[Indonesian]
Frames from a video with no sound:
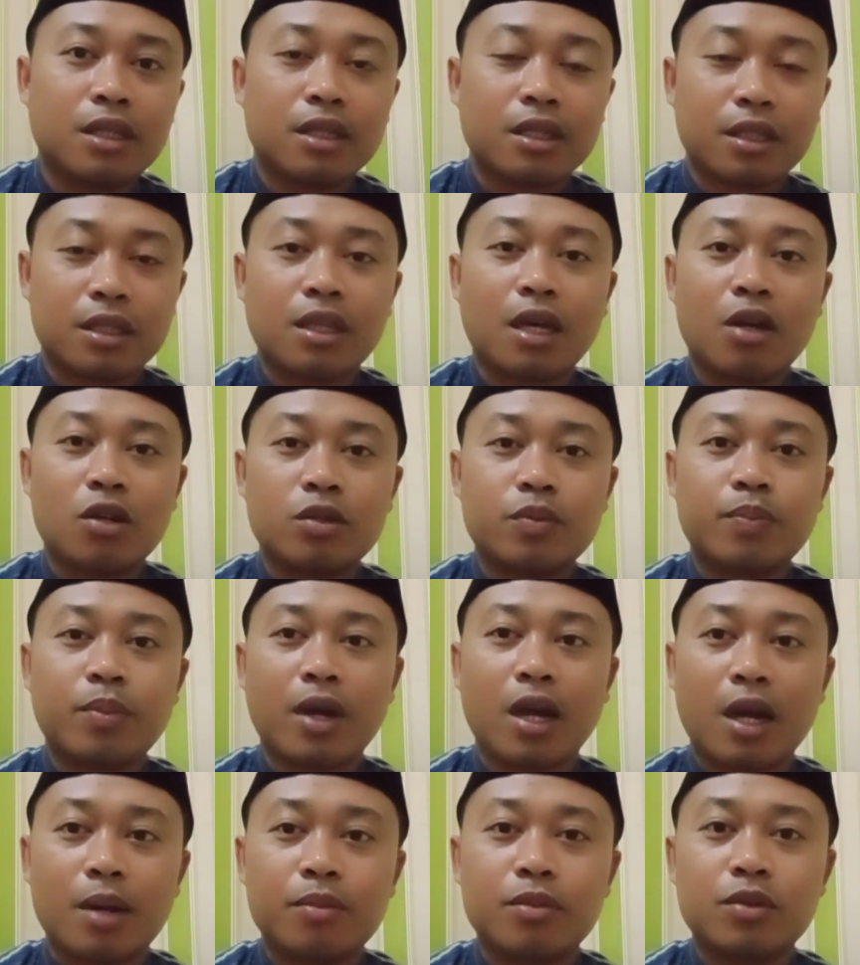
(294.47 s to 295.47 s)
Kita harus
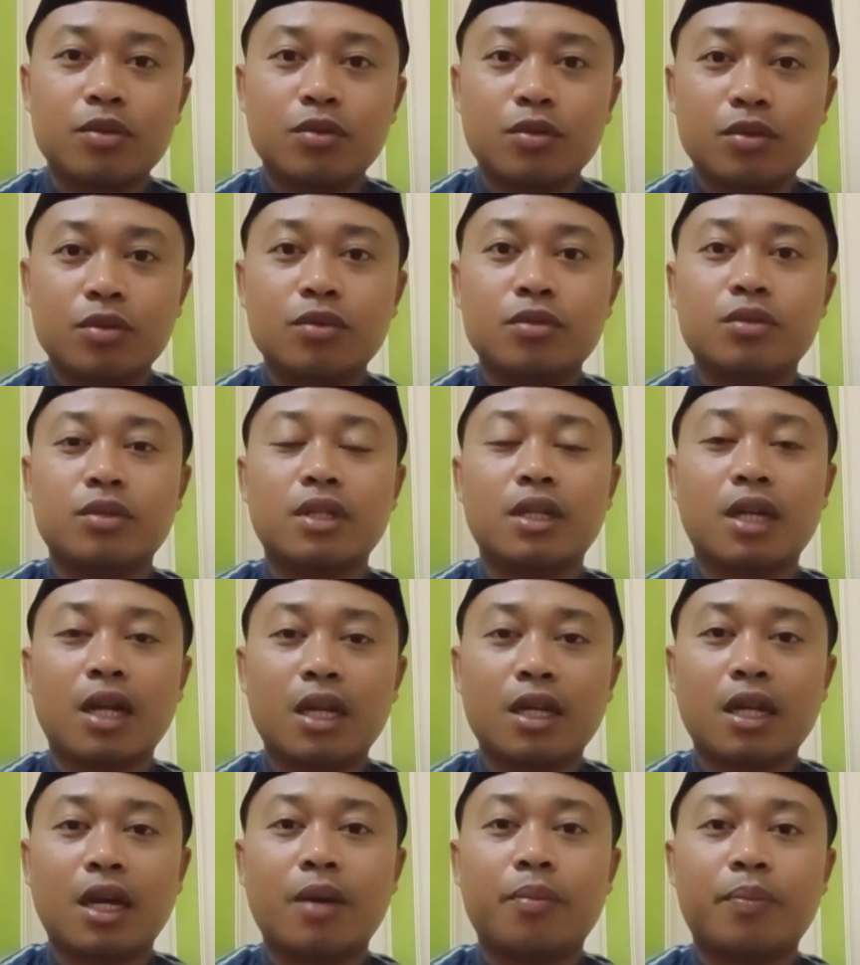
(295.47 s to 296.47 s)
paham dulu
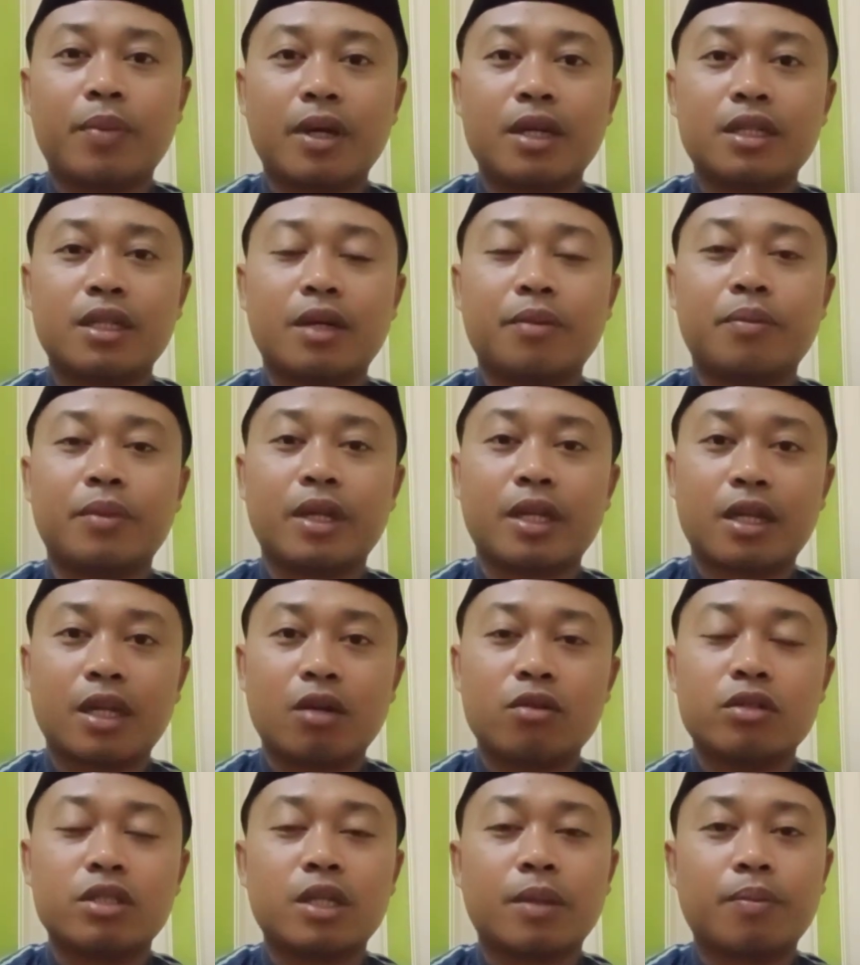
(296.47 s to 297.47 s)
dengan apa yang
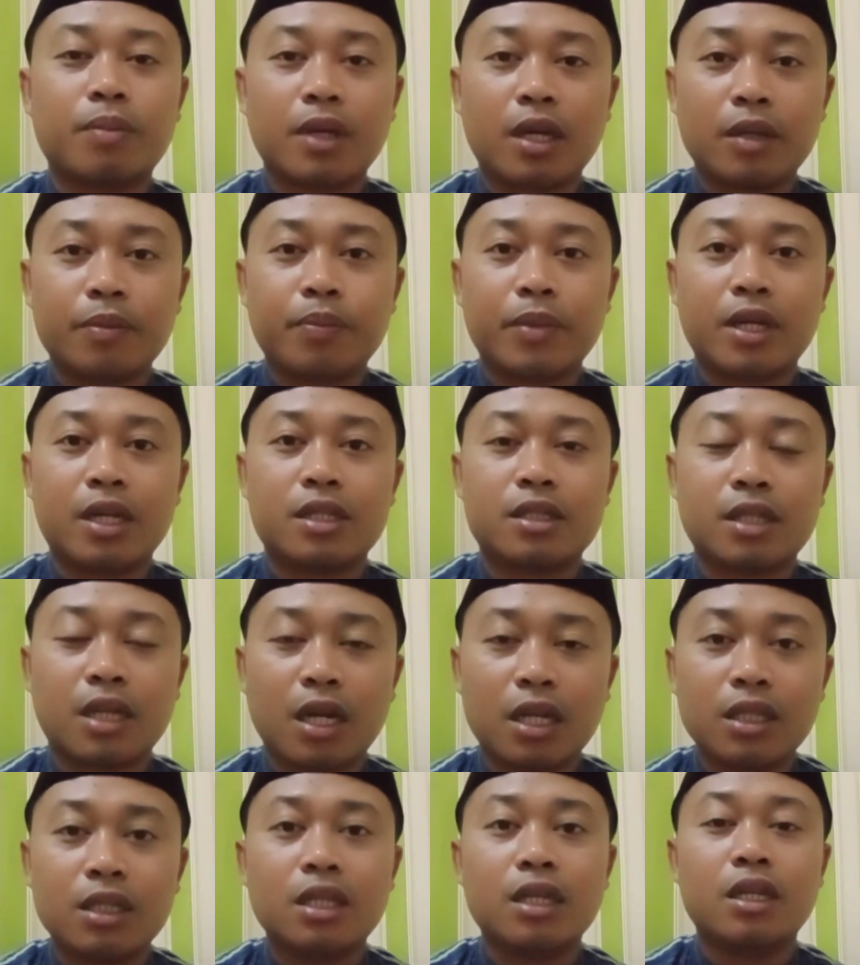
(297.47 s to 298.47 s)
mereka ucapkan pada
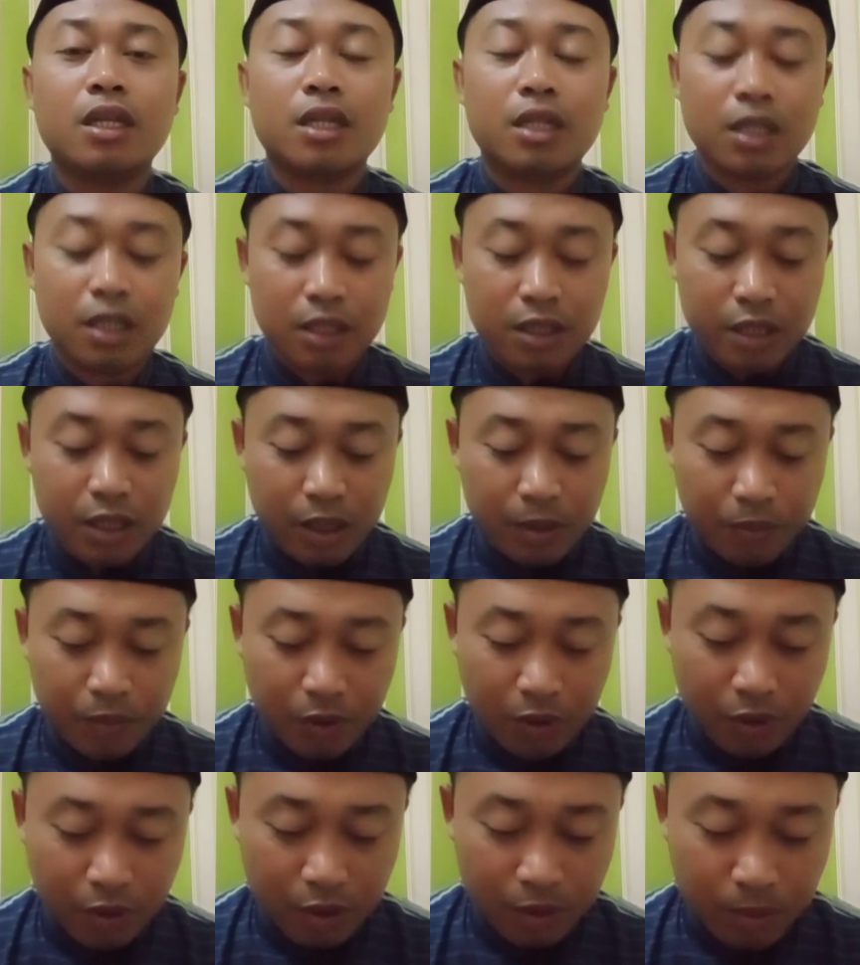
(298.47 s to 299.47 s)
saat ijab
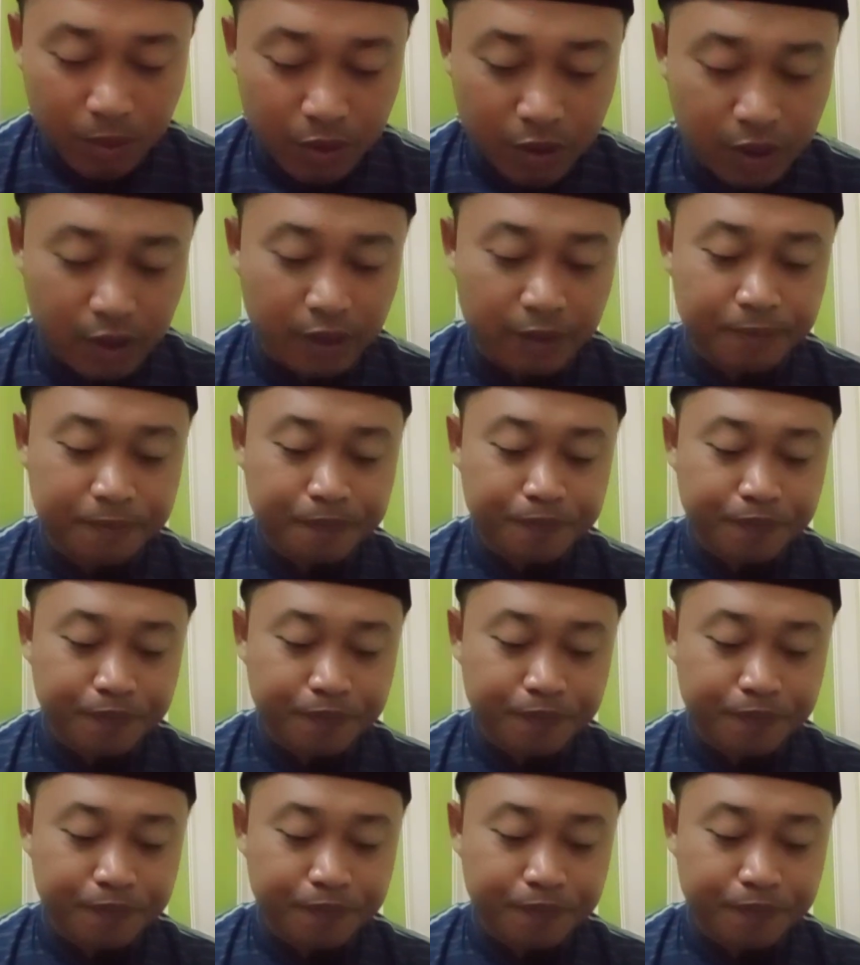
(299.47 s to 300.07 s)
kabul.